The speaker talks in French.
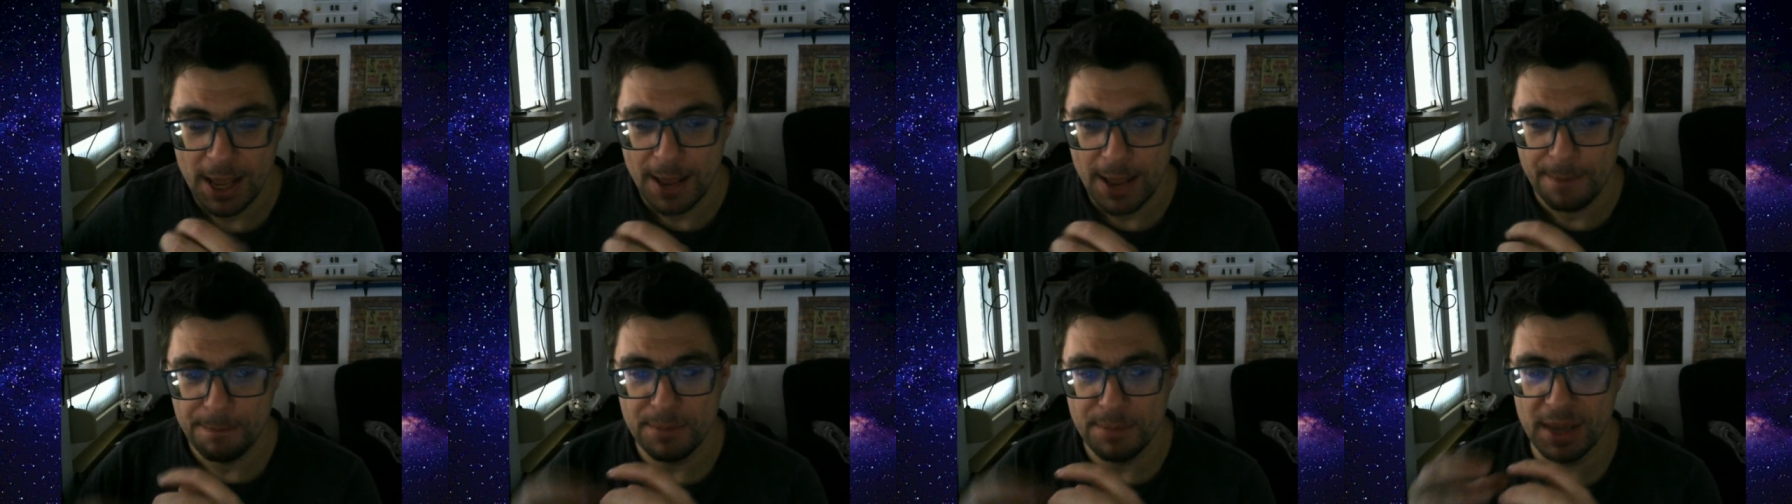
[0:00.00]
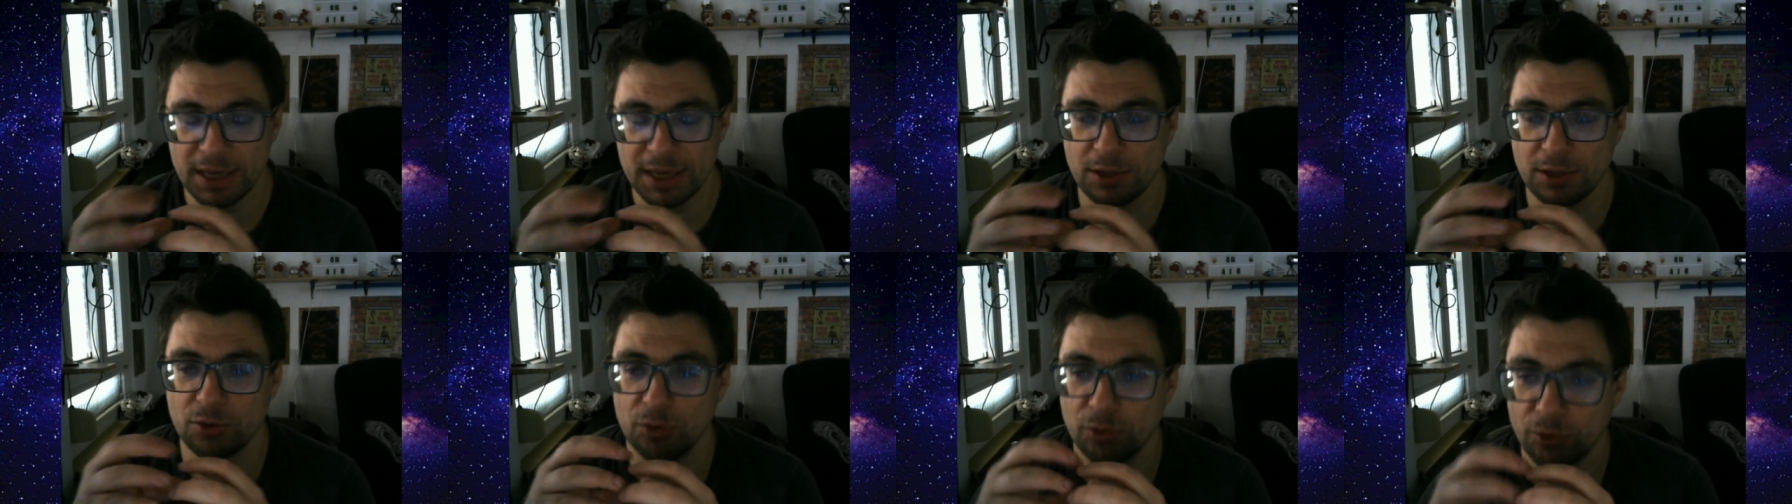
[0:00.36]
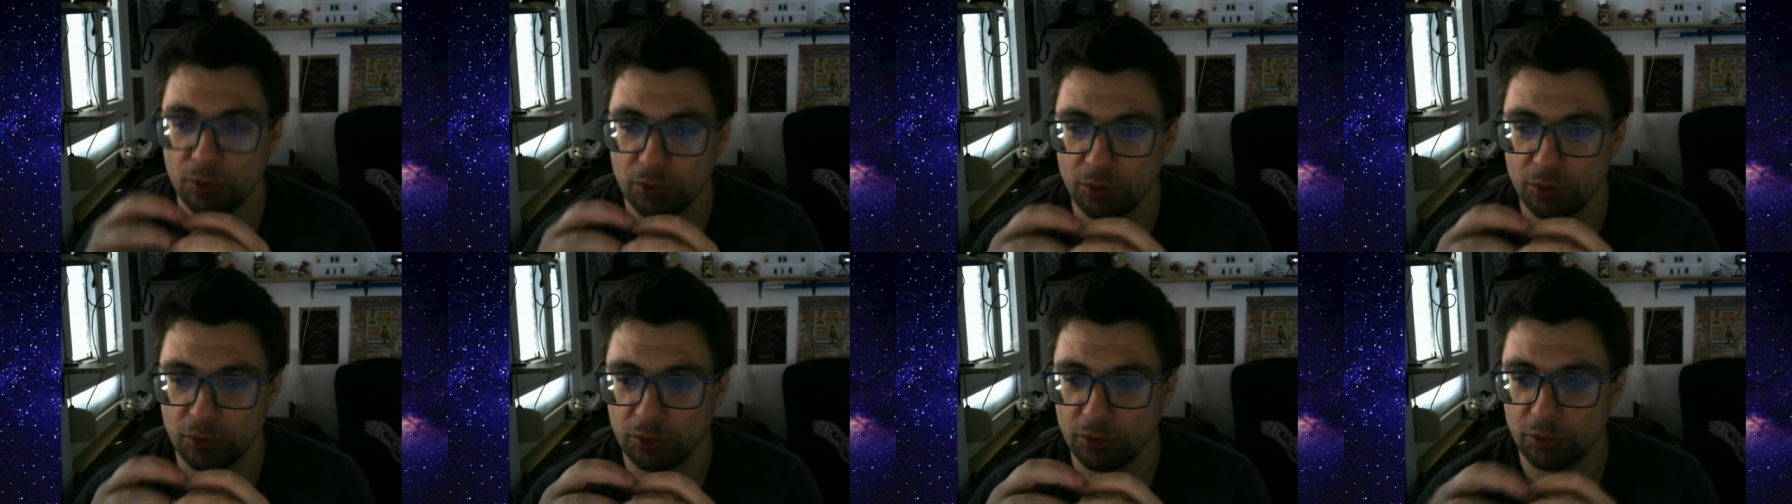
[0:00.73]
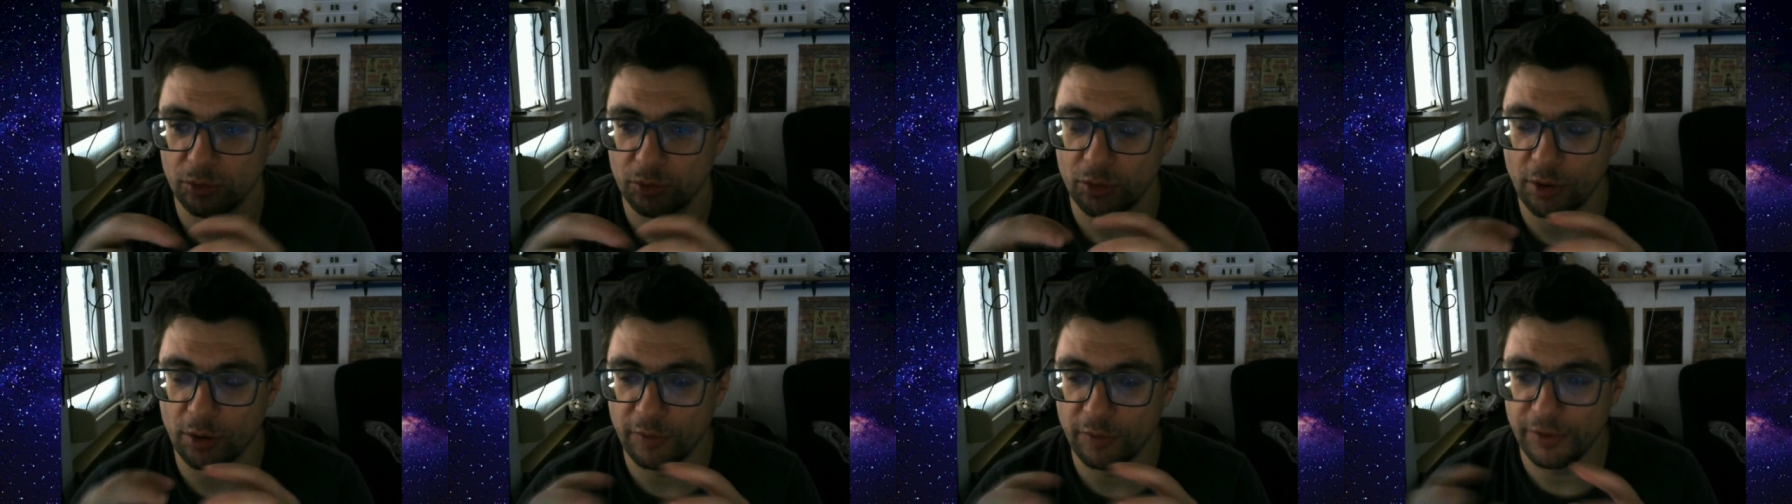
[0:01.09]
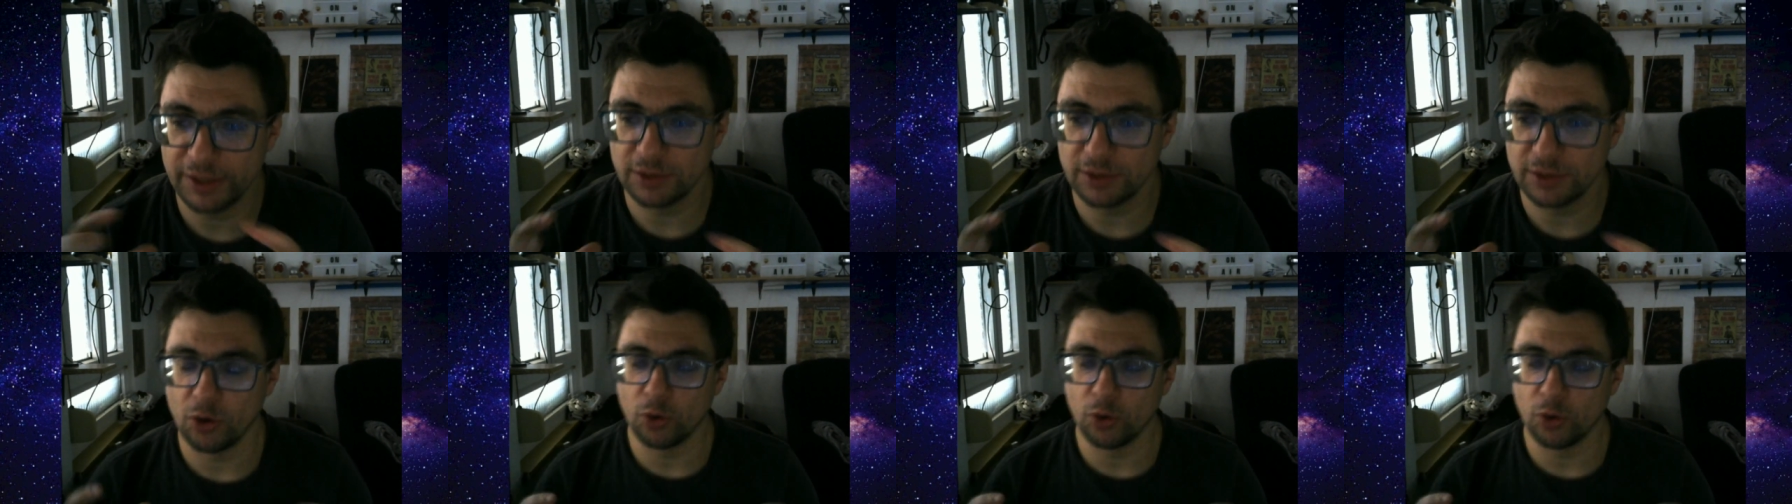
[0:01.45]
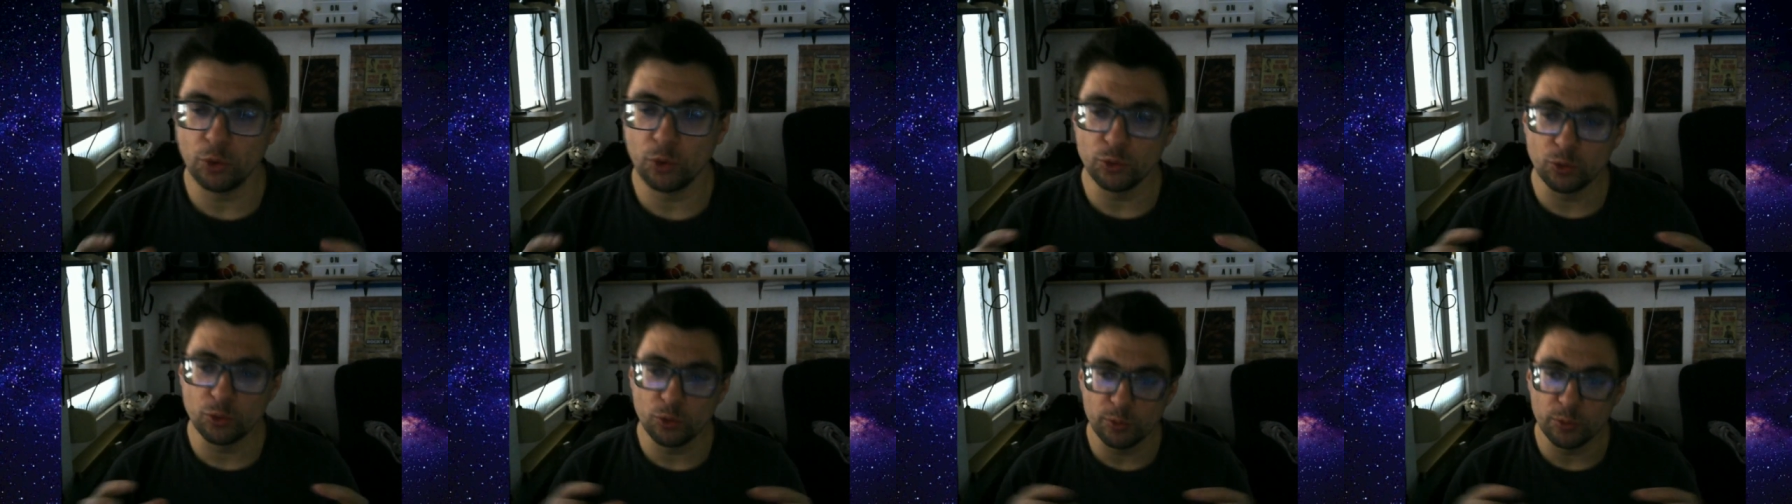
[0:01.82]
mais que euh, en fait en
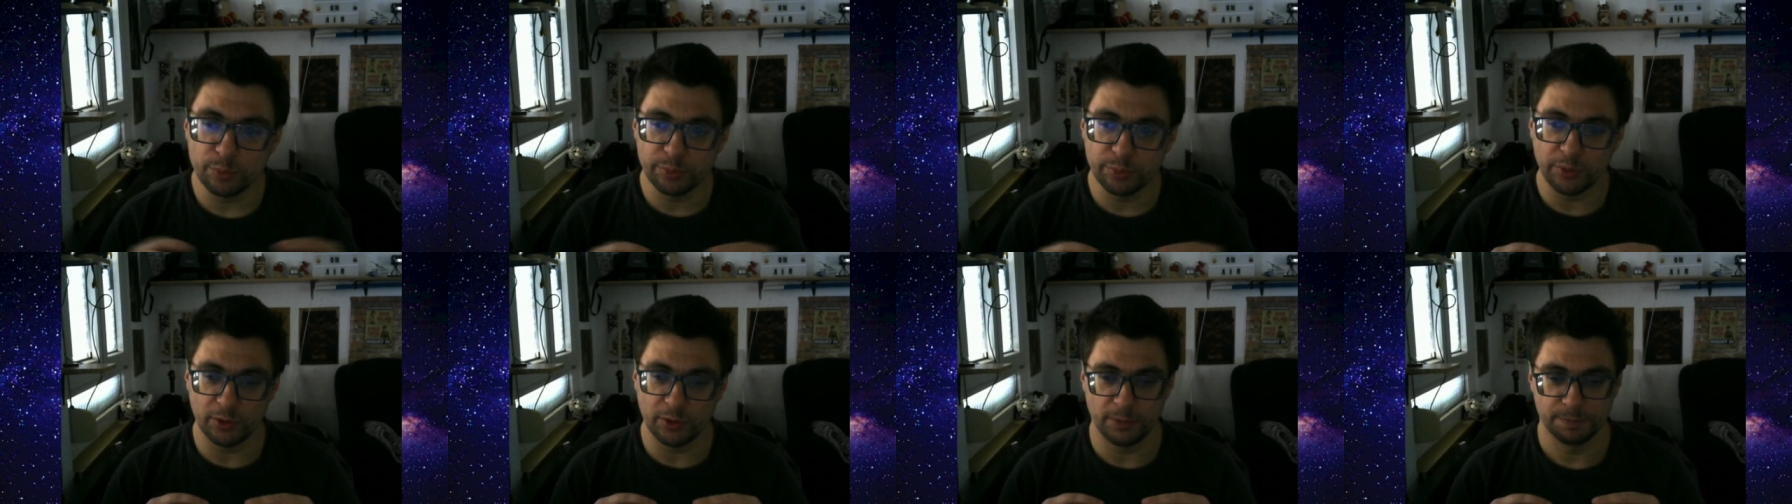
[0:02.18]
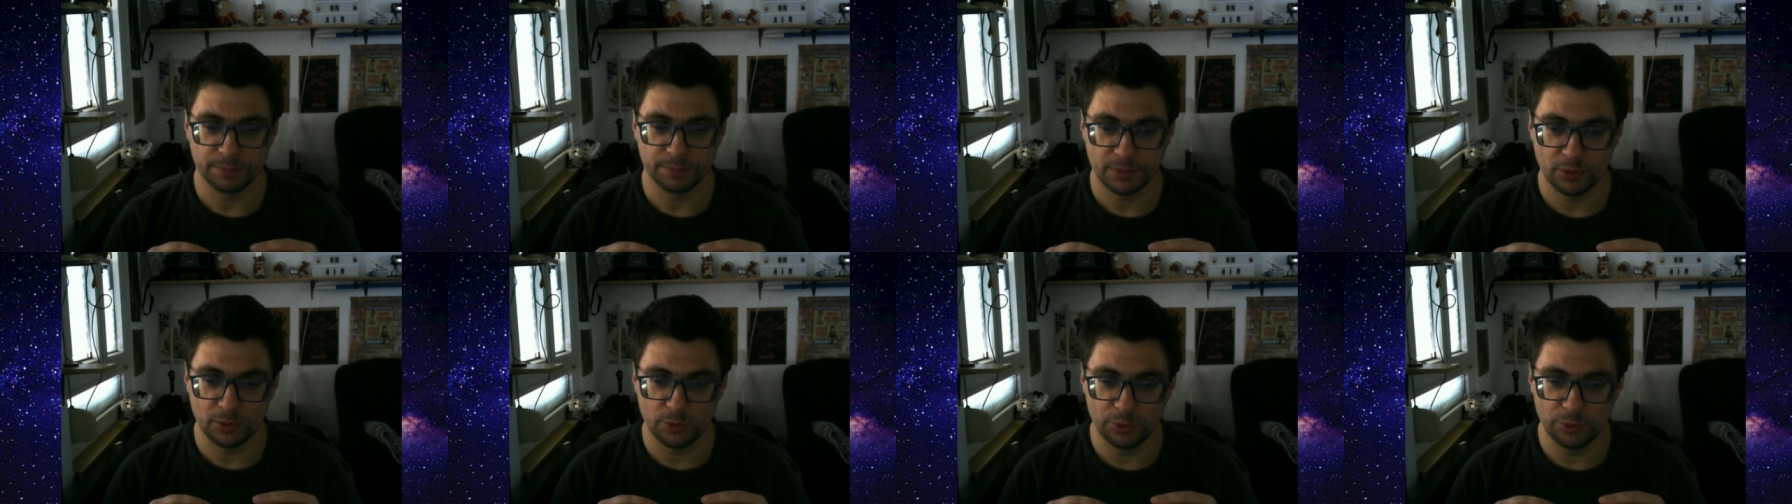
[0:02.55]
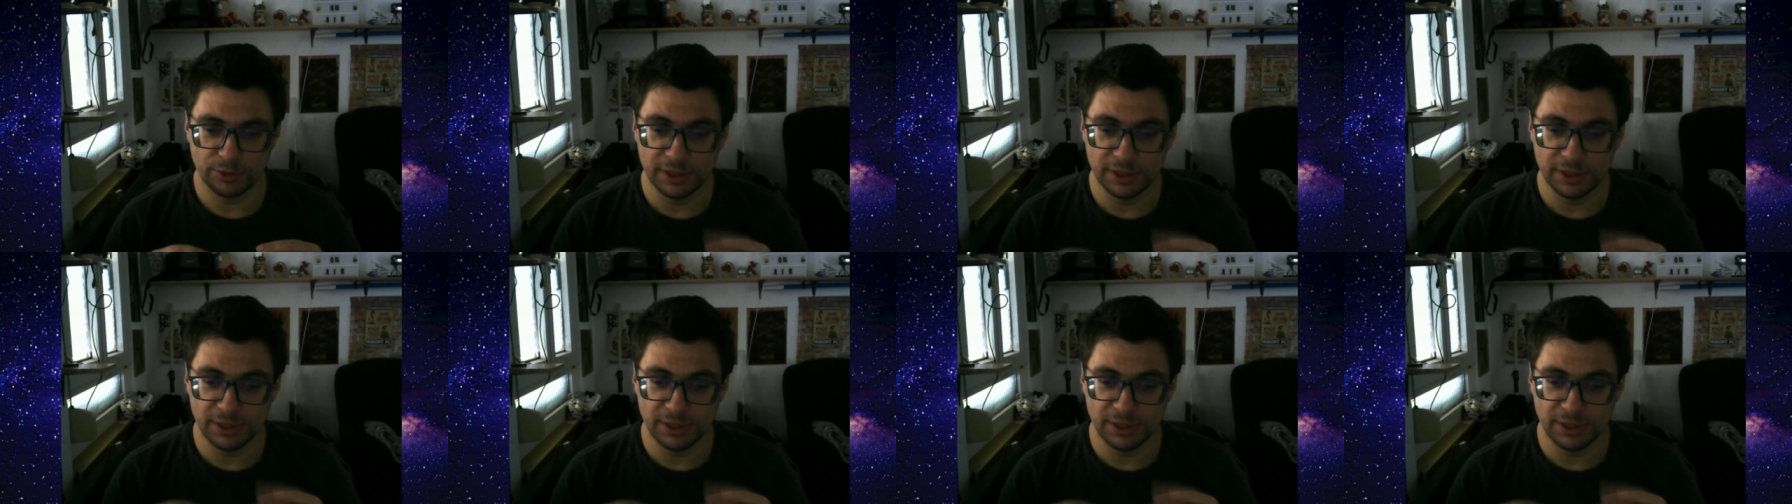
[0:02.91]
regroupant euh,